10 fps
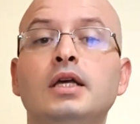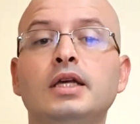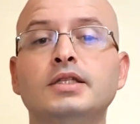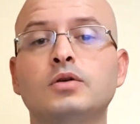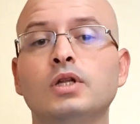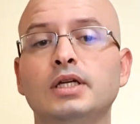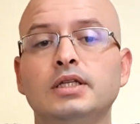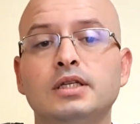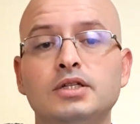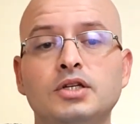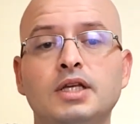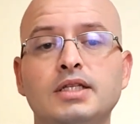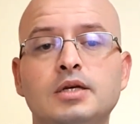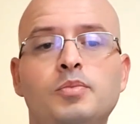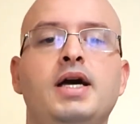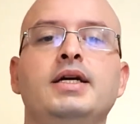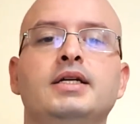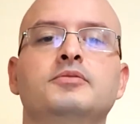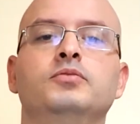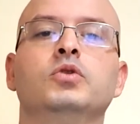E esse colete aqui já tem essa
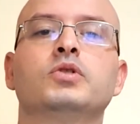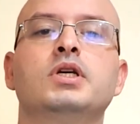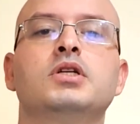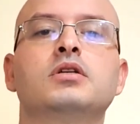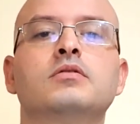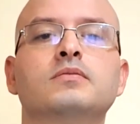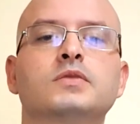placa, ou seja,